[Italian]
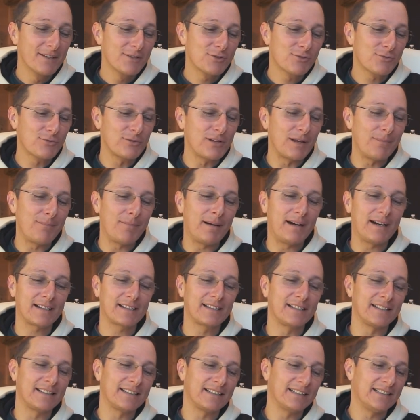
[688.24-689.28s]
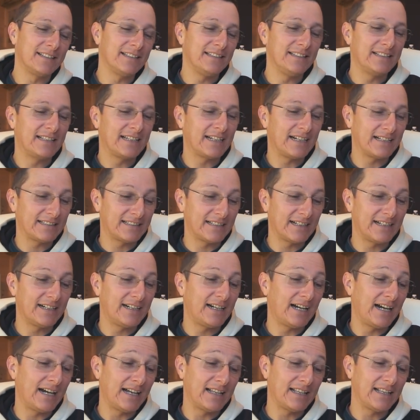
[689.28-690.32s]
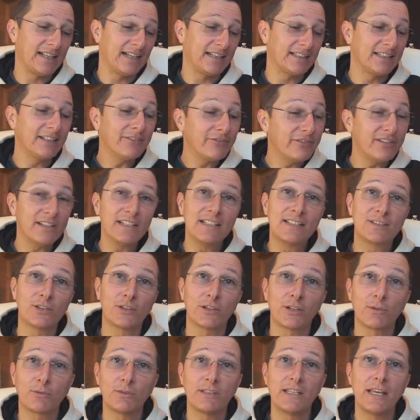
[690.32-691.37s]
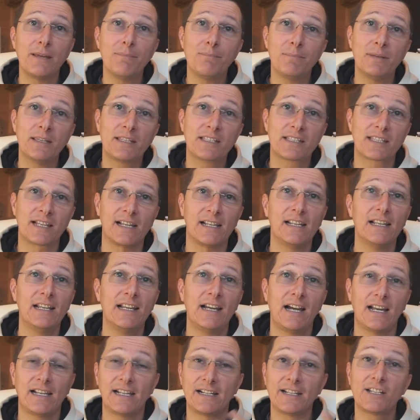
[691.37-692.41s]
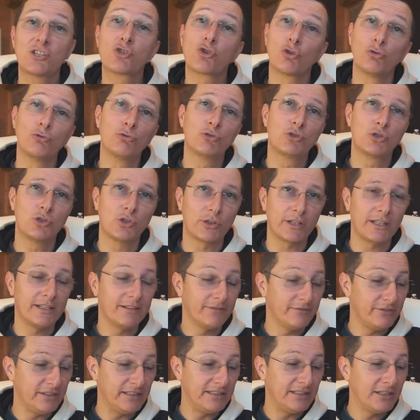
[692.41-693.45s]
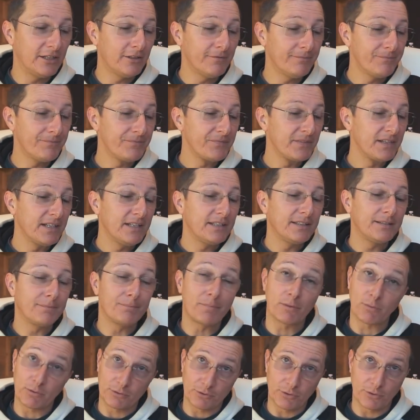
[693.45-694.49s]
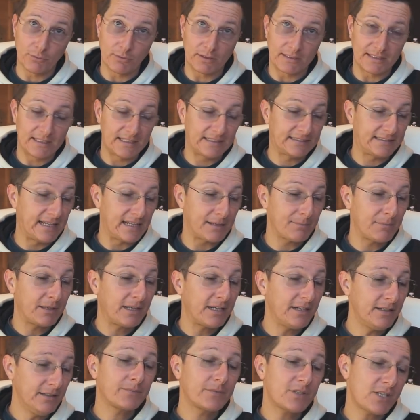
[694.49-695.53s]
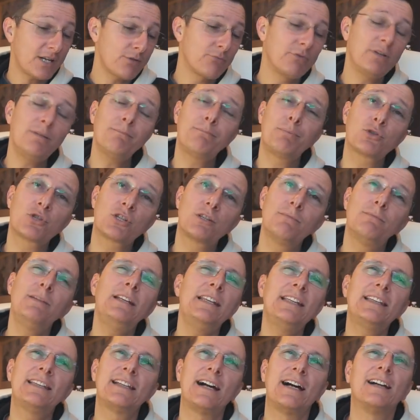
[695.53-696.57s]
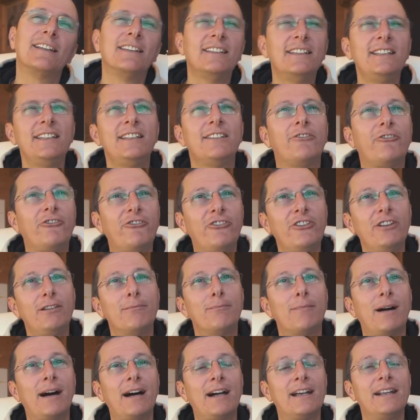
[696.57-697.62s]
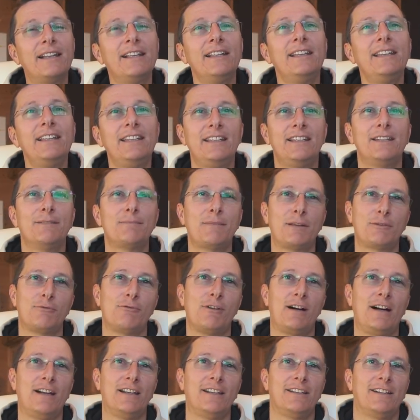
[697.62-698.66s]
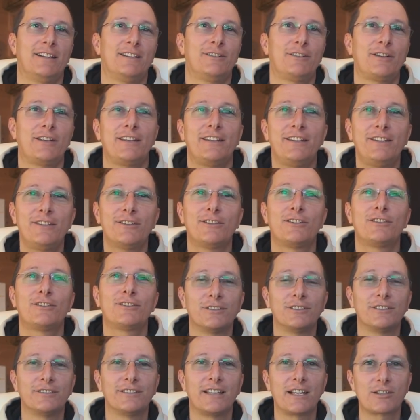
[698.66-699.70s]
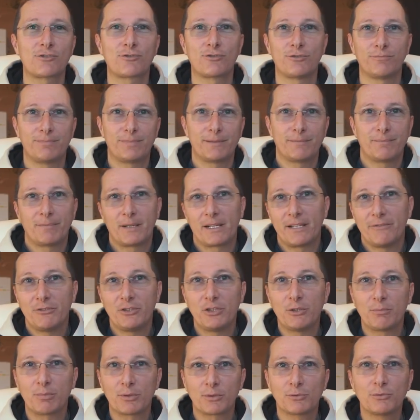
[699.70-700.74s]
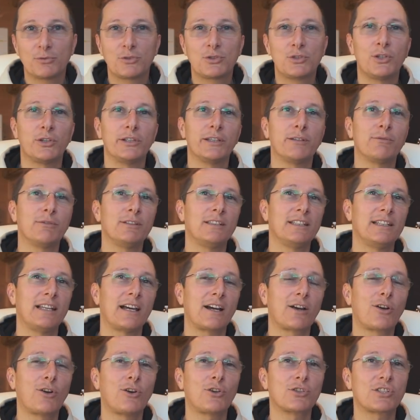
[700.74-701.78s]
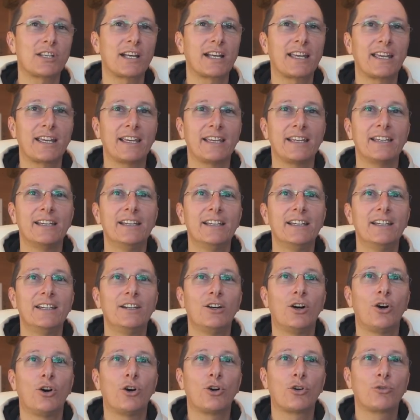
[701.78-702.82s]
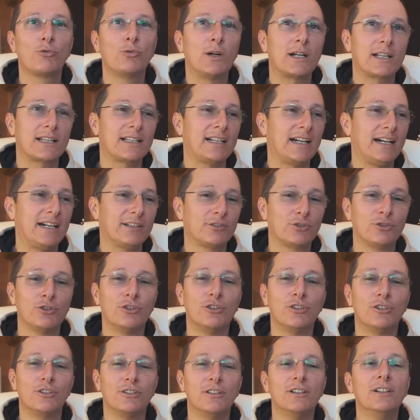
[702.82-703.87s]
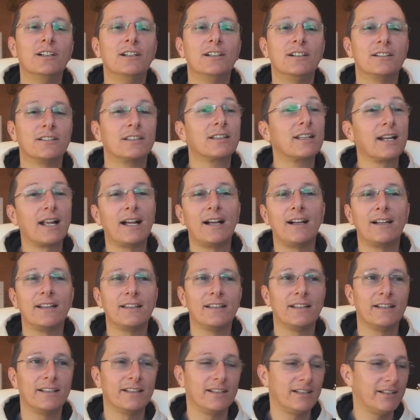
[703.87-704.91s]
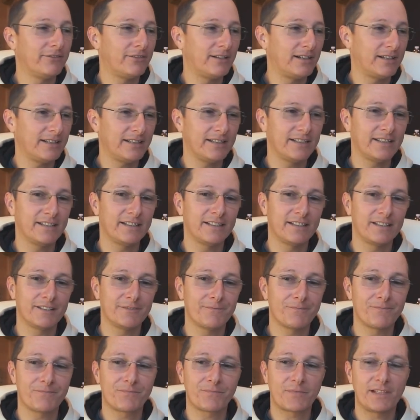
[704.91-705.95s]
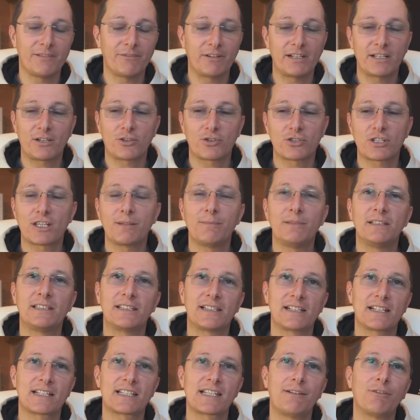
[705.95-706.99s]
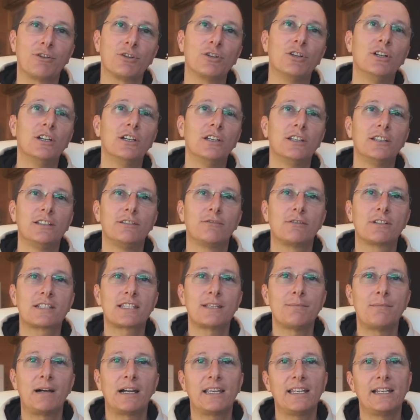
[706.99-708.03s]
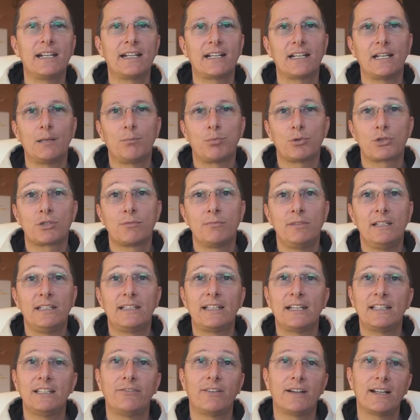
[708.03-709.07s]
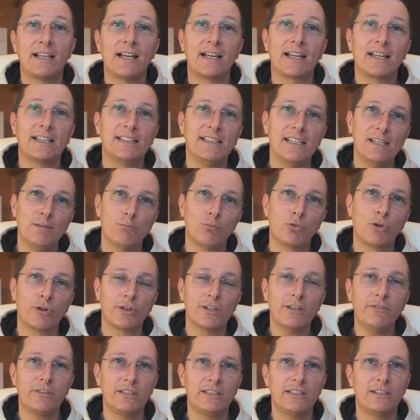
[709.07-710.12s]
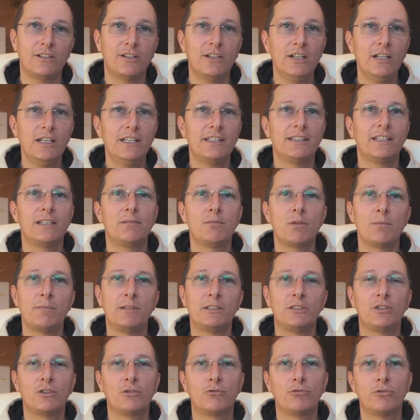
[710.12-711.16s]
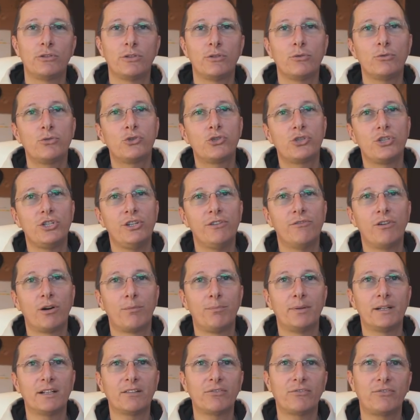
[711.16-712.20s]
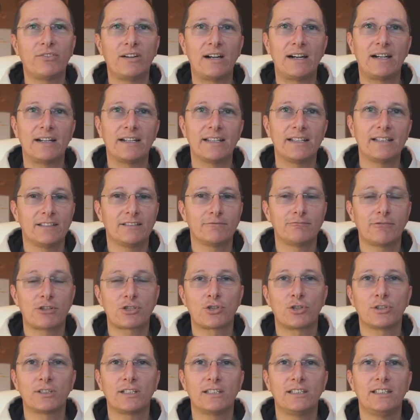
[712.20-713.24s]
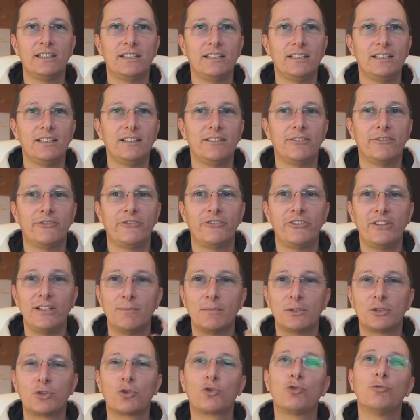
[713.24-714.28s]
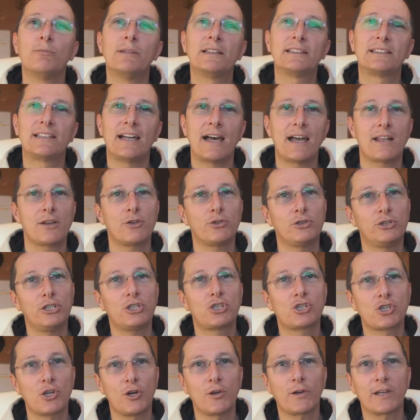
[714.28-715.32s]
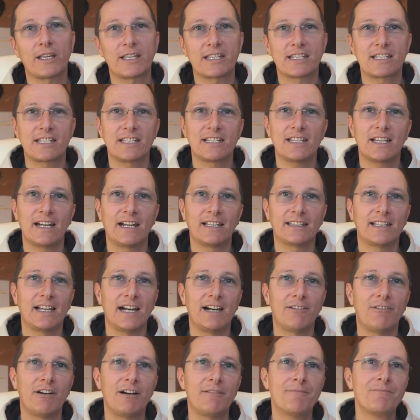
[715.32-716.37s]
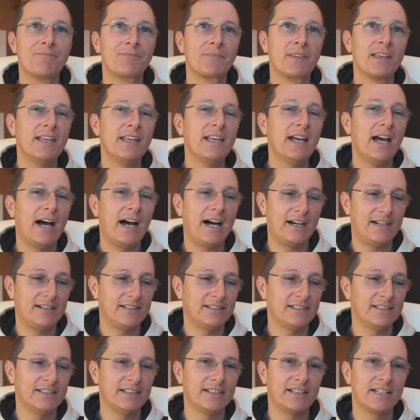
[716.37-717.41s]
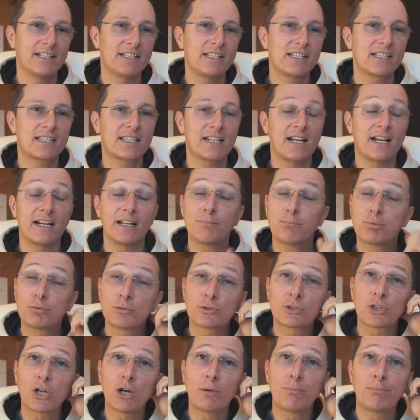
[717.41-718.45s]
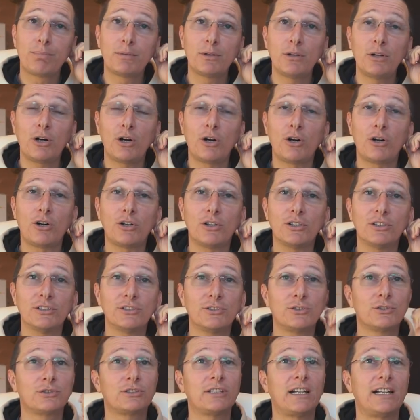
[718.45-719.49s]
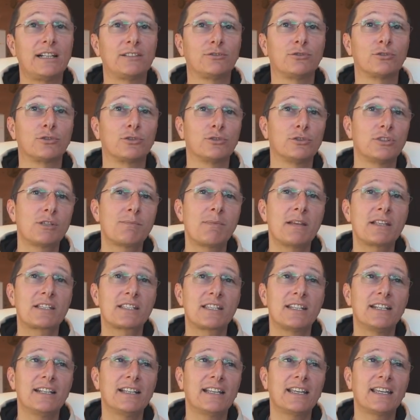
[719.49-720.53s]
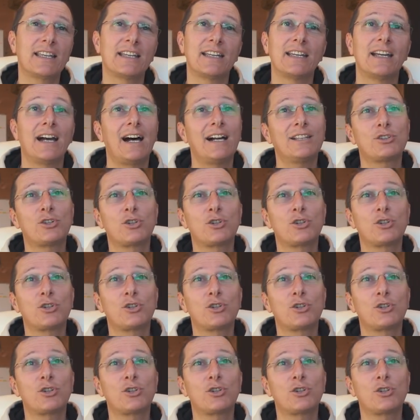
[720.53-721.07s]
sulla parte dedicata alla definizione, quindi ai pixel, alla risoluzione video per quanto riguarda la termica, c'è un'impossibilità di filmare in manuale. Allora, io eh, nasco per, per le videoproduzioni, quindi la cosa che ho guardato eh, tra eh, le varie, mm, le varie, cose che mi interessavano di questa macchina era la possibilità di fare anche dei buoni video nel momento in cui uscivo per fare una sorta di, di film documentario di ciò che si andava a a eh, registrare. Purtroppo ho notato con dispiacere che ad